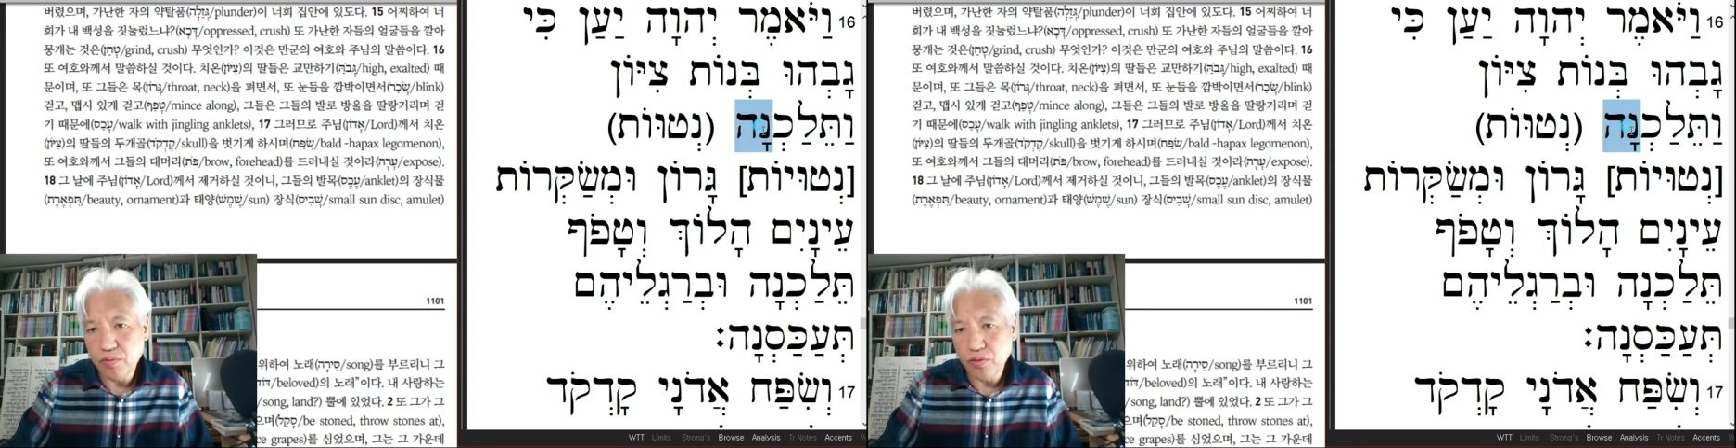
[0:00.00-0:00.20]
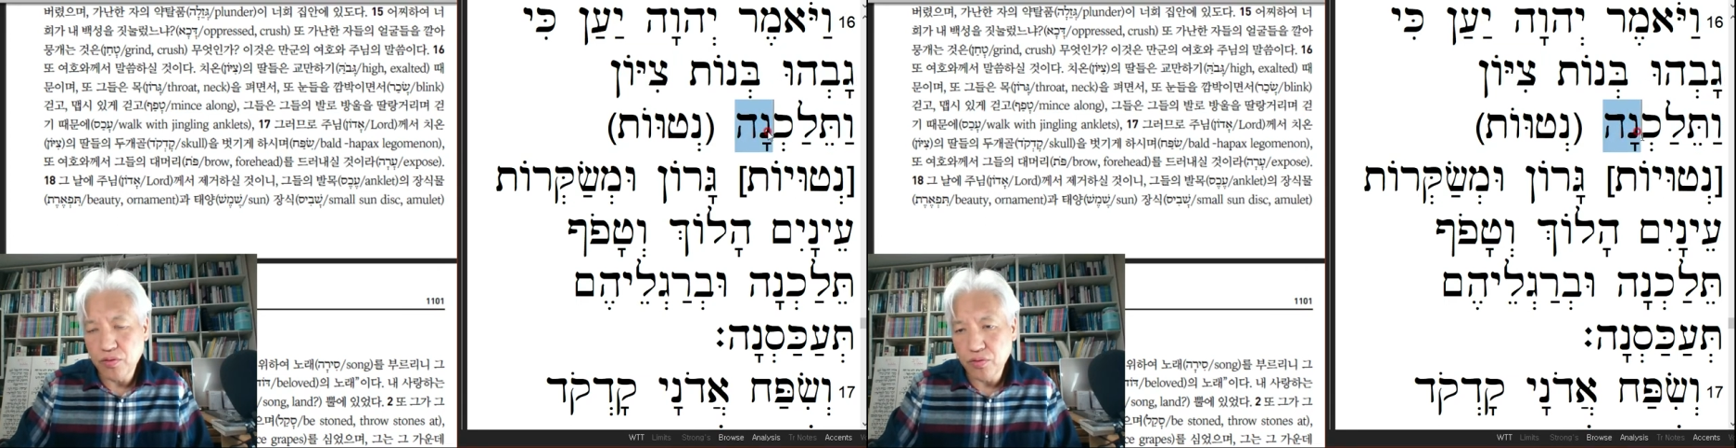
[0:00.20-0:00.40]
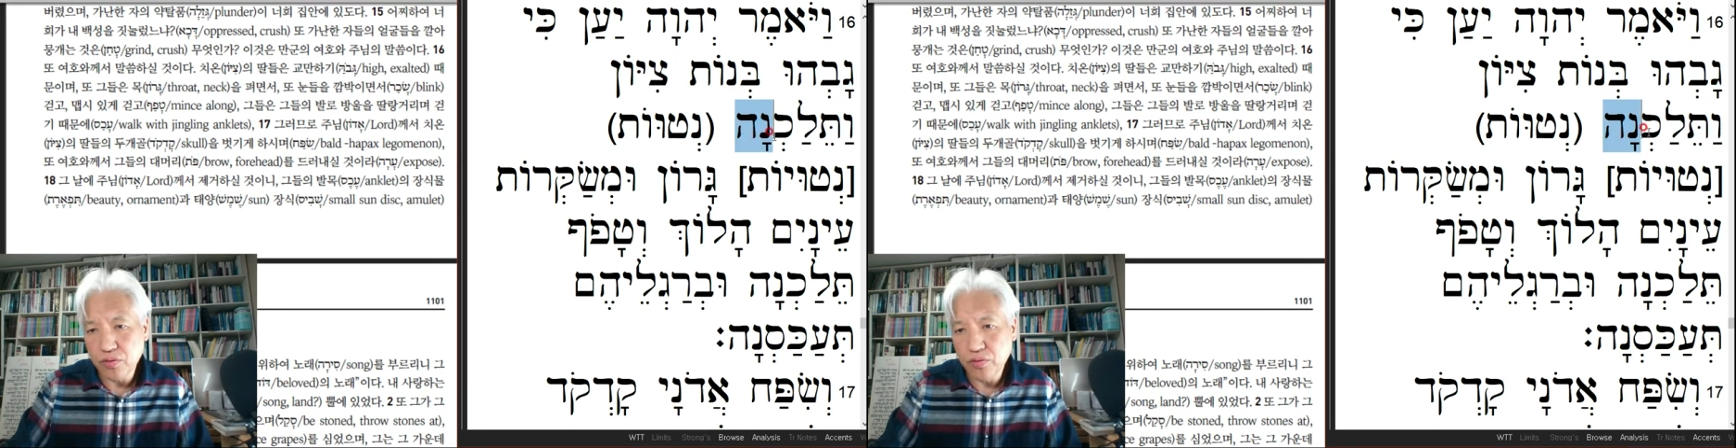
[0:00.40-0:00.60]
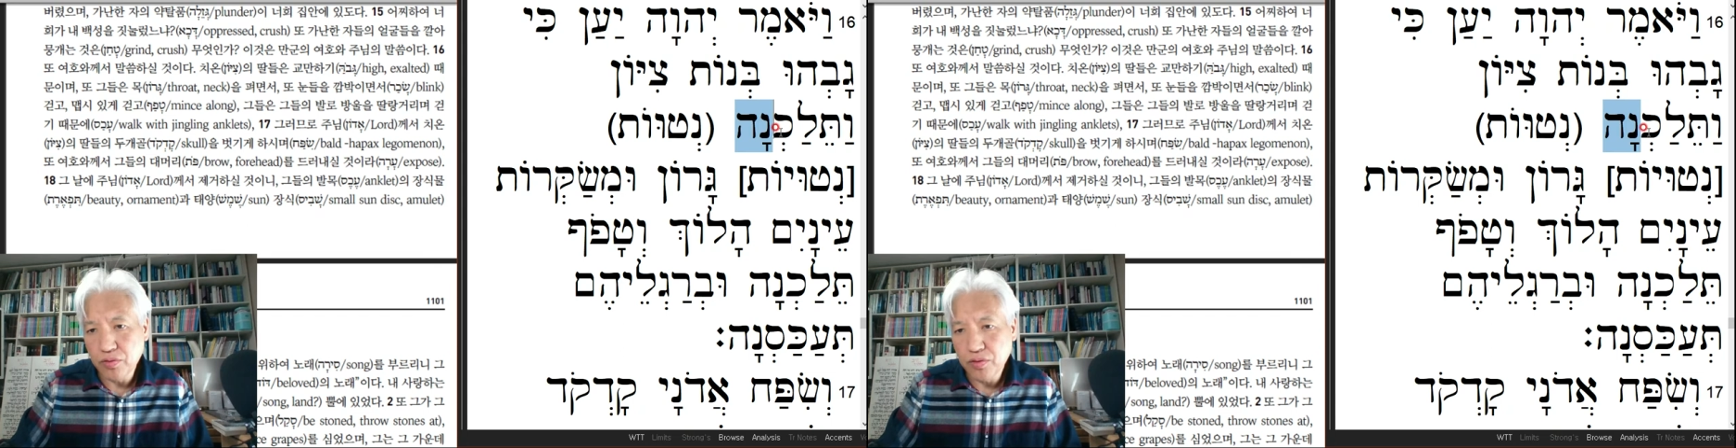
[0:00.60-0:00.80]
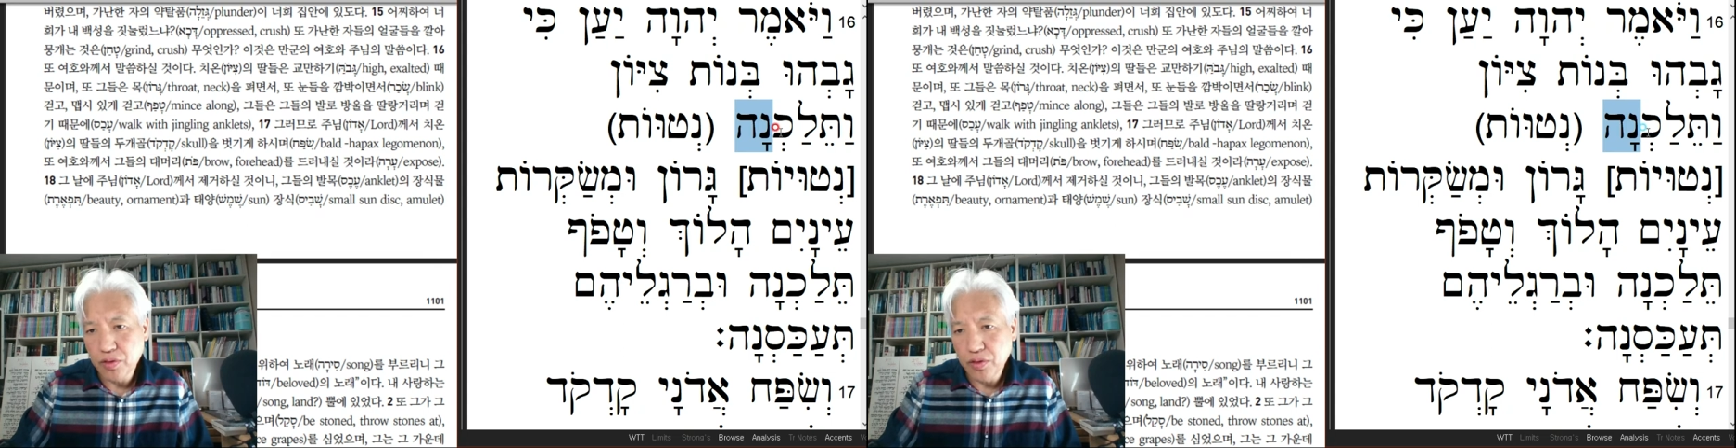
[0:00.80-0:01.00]
복수
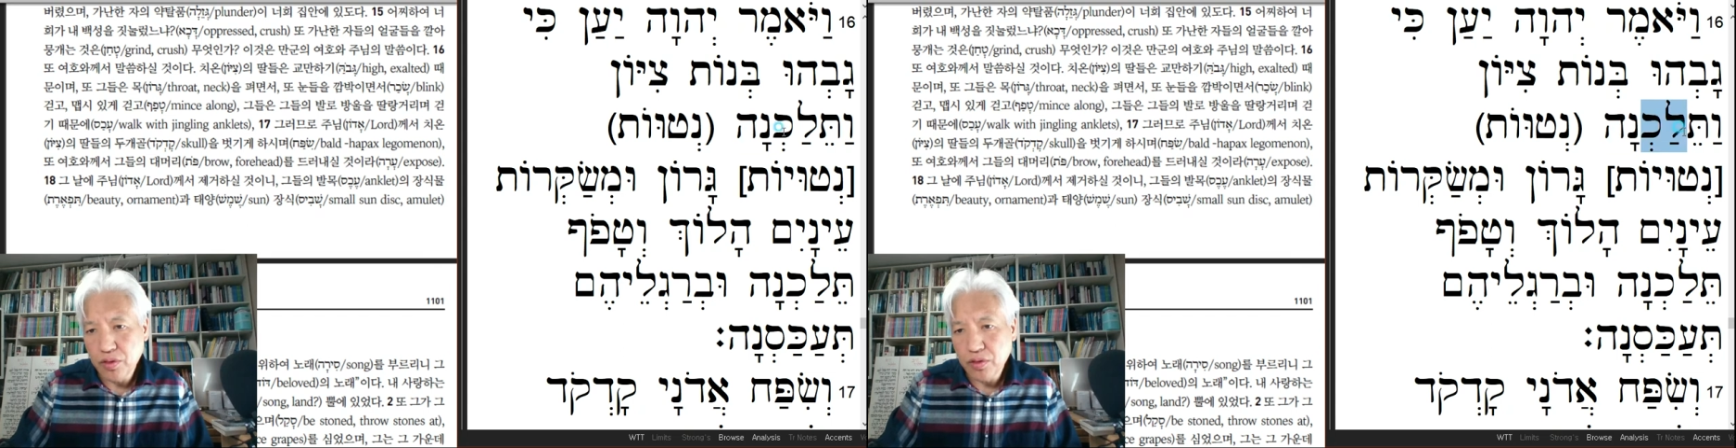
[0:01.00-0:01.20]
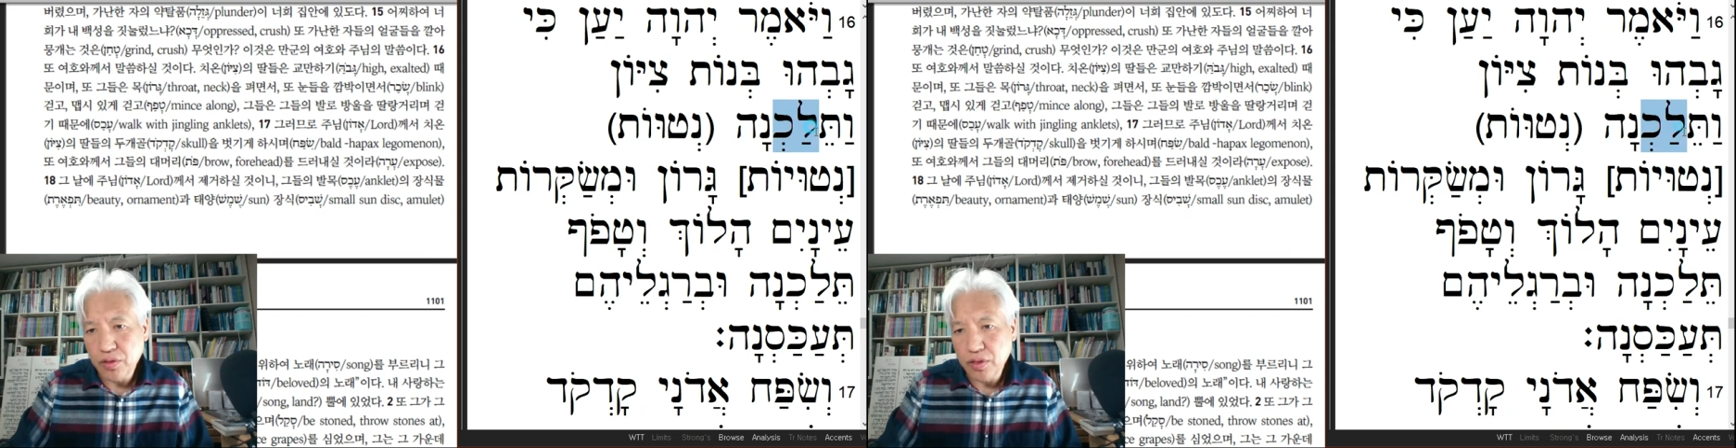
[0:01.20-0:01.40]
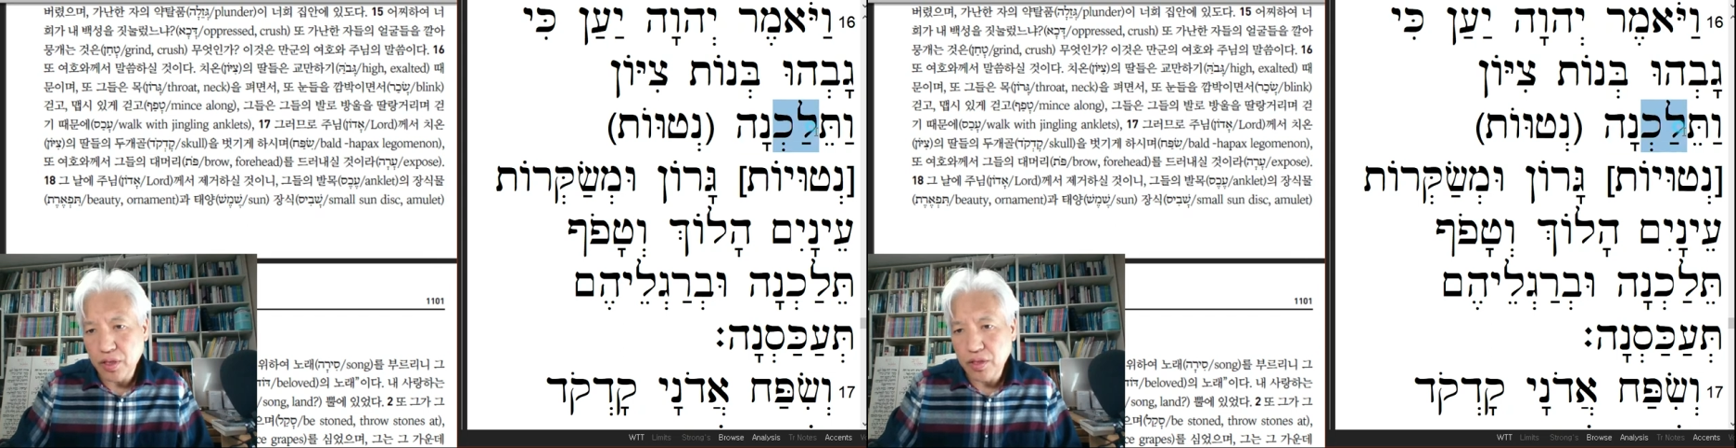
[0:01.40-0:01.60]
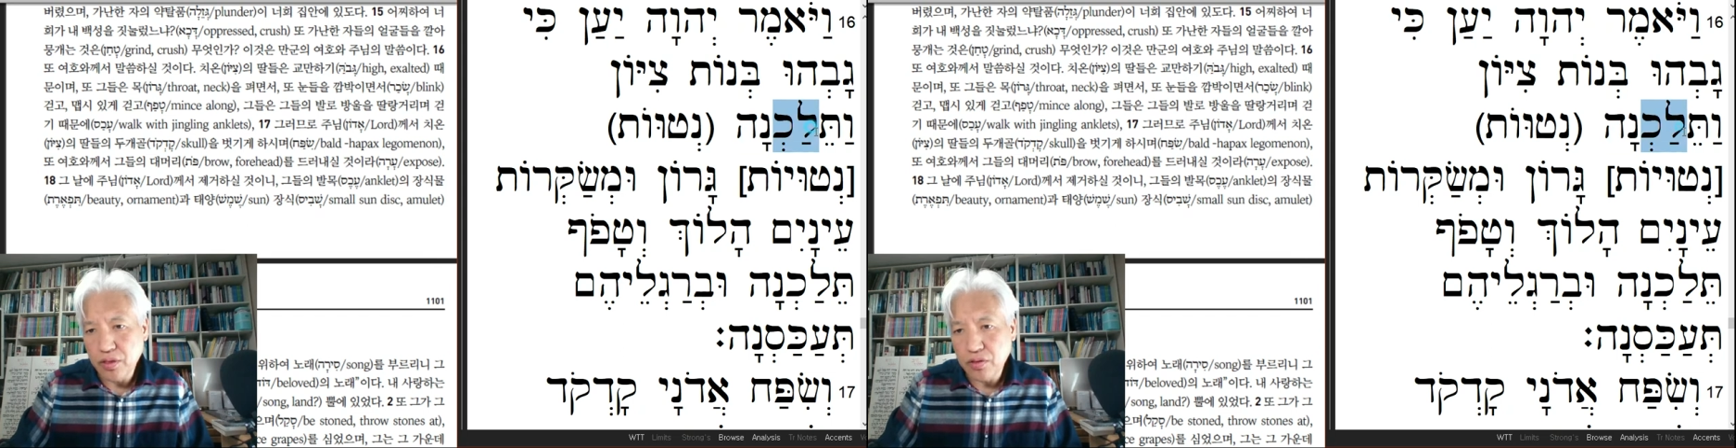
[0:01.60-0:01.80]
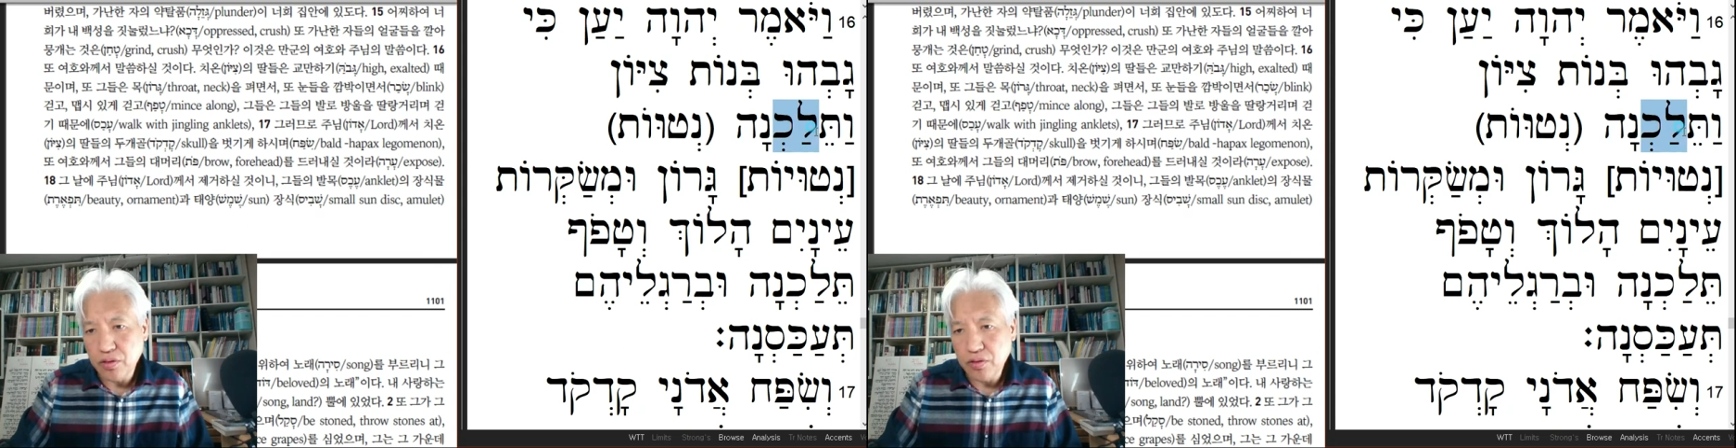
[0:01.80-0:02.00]
다
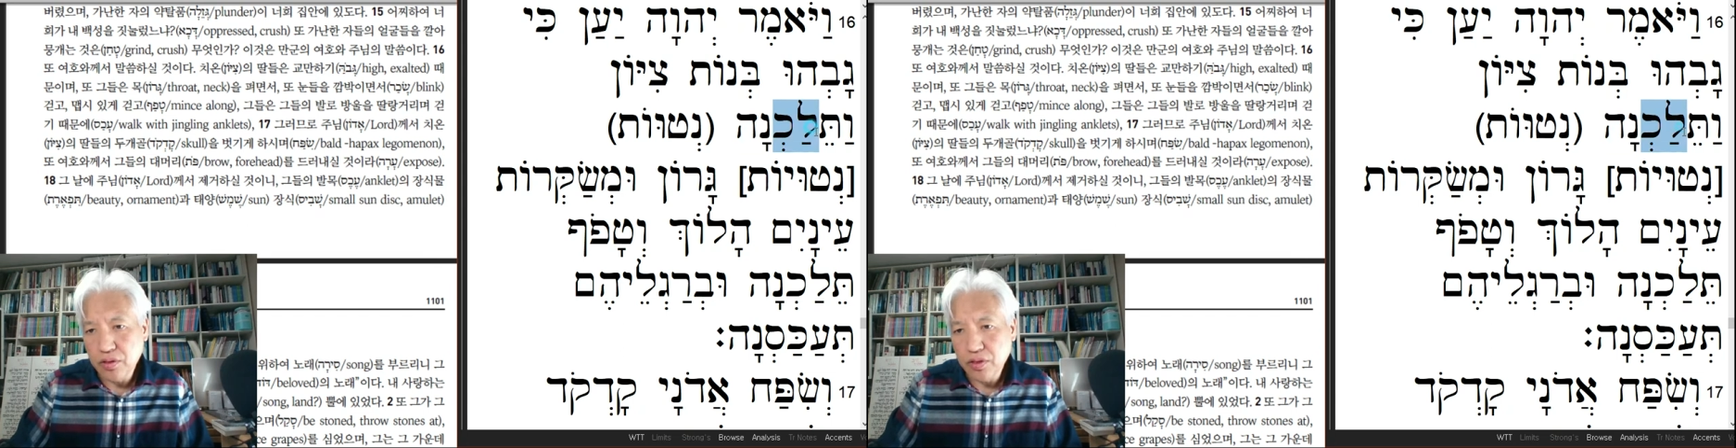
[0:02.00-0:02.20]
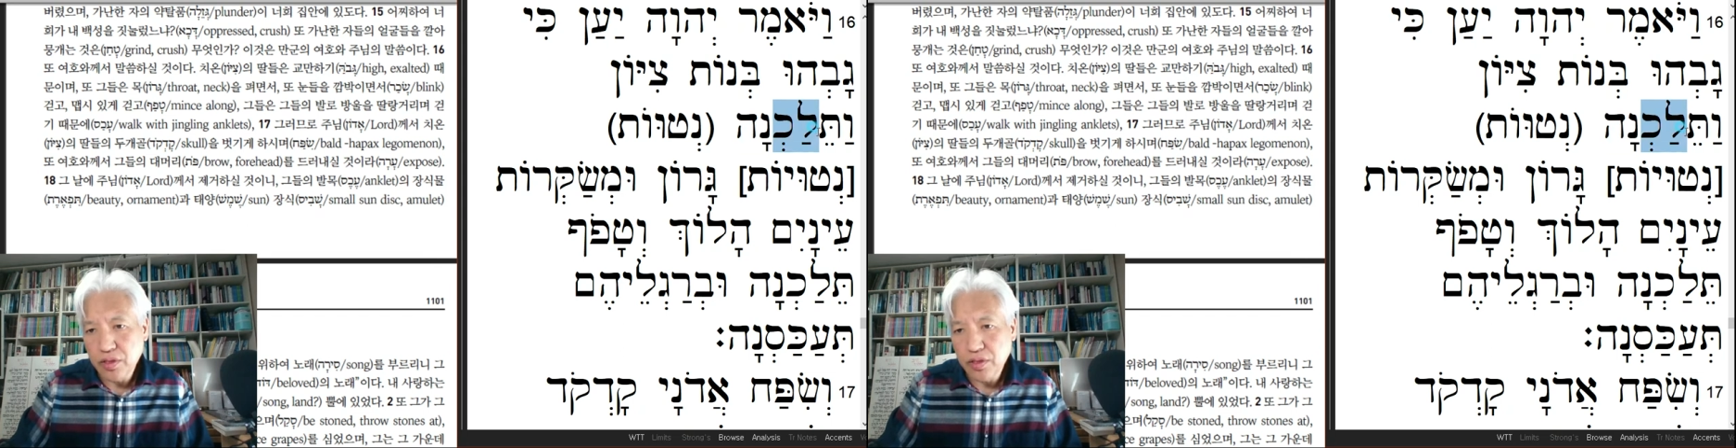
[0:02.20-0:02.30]
되죠.